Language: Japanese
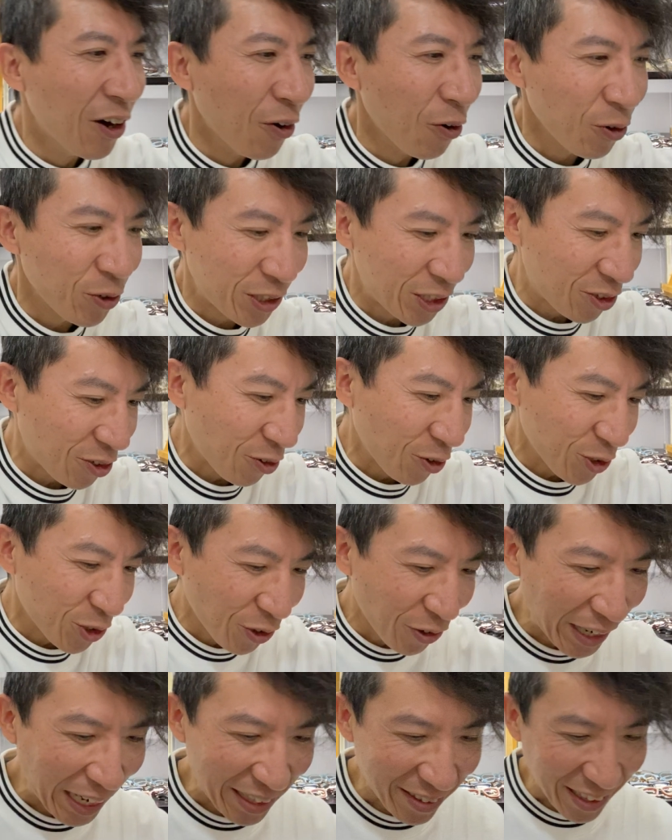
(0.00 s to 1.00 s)
本日ご
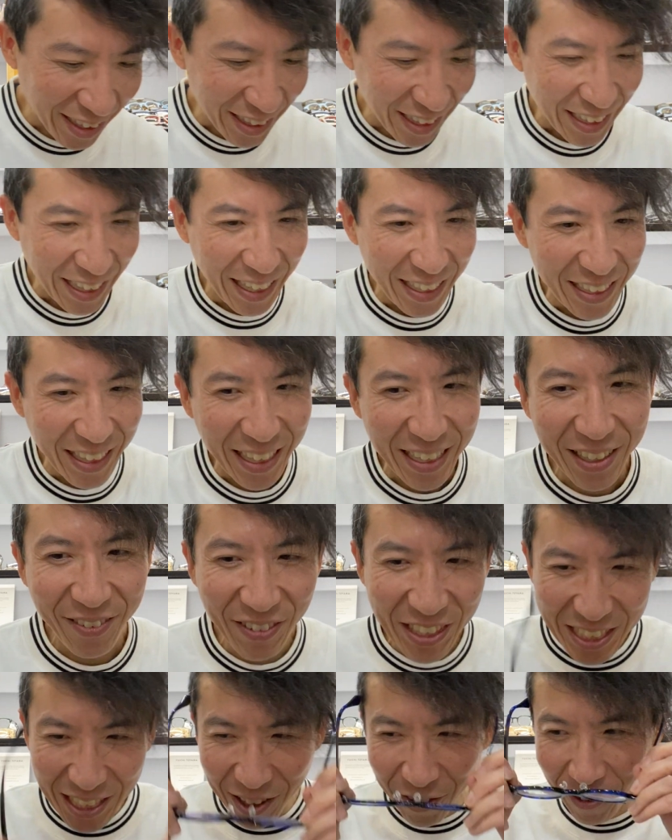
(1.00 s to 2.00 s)
紹介させていただき
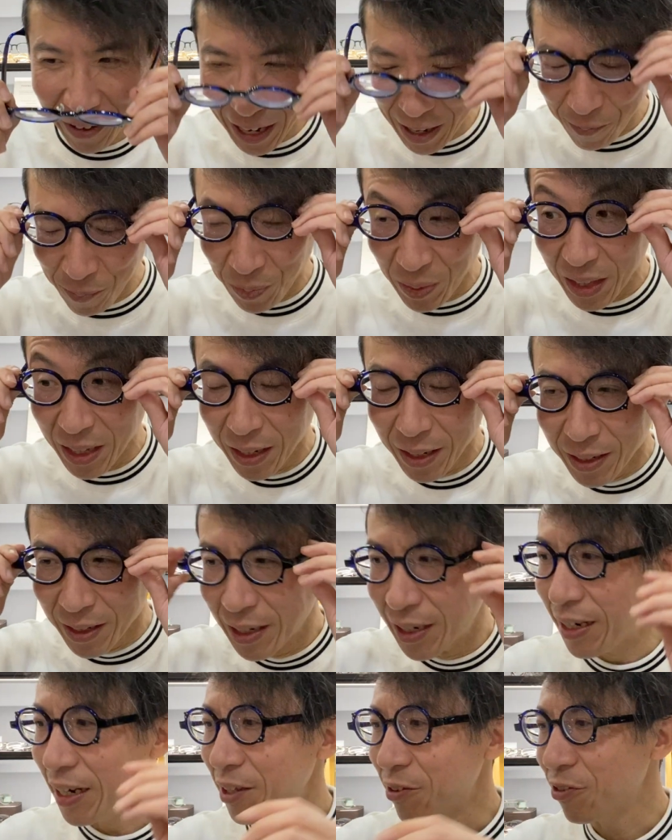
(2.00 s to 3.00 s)
ましたのは
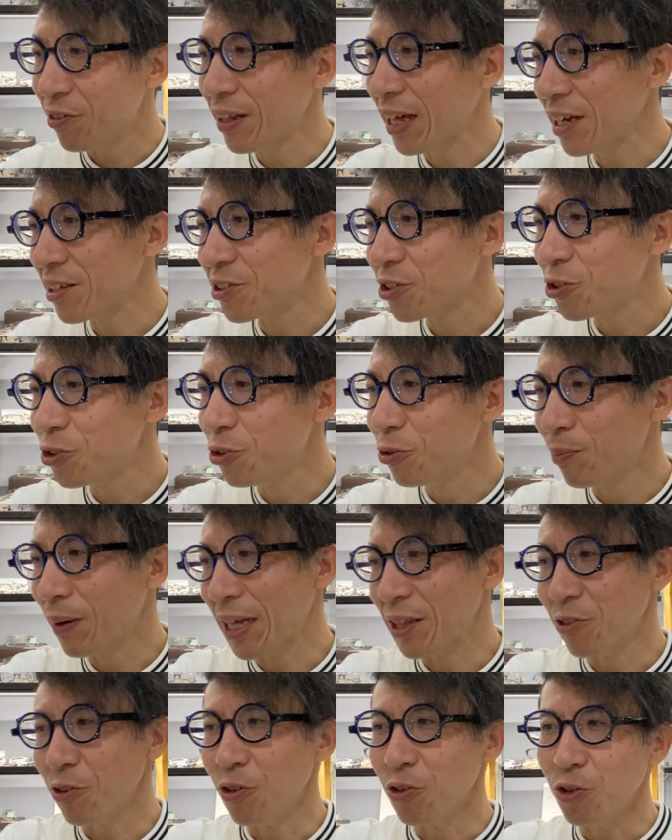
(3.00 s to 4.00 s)

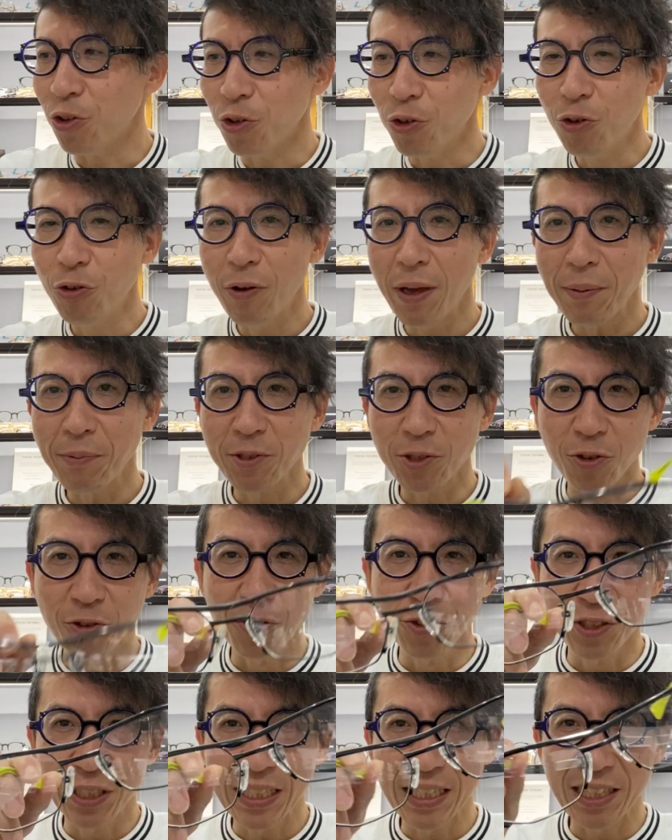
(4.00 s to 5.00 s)
スザン・ヒューマンのニューウェーブと
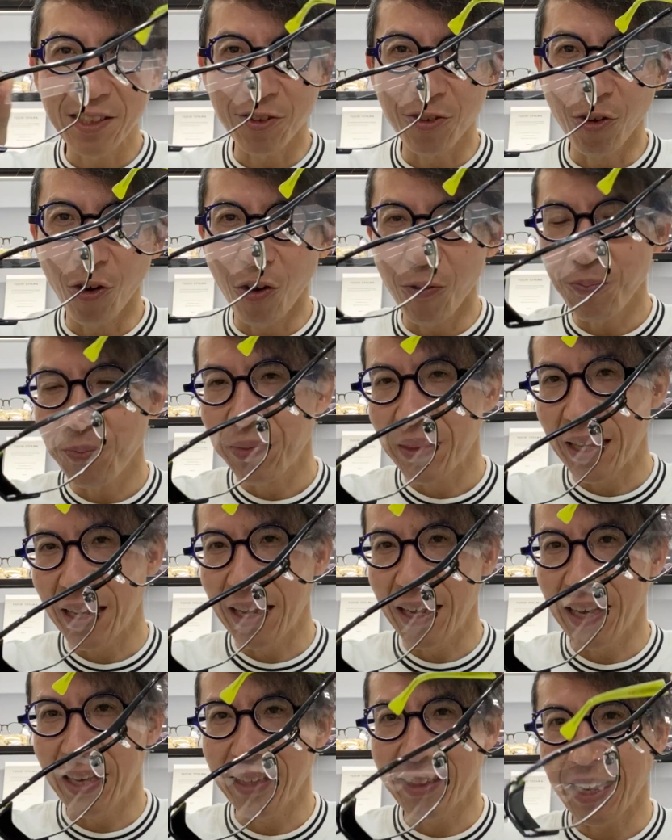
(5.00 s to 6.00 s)
いうシリーズの
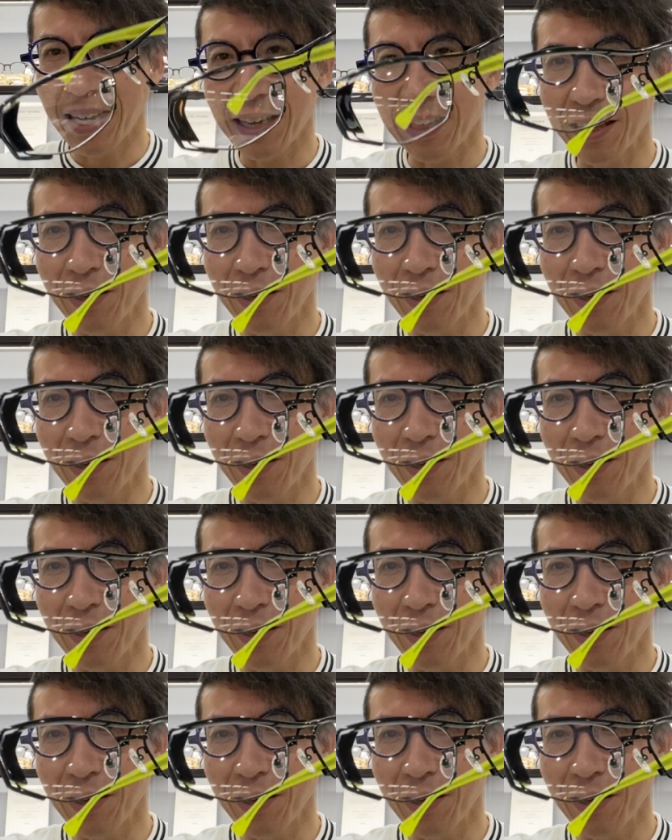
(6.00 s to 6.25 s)
中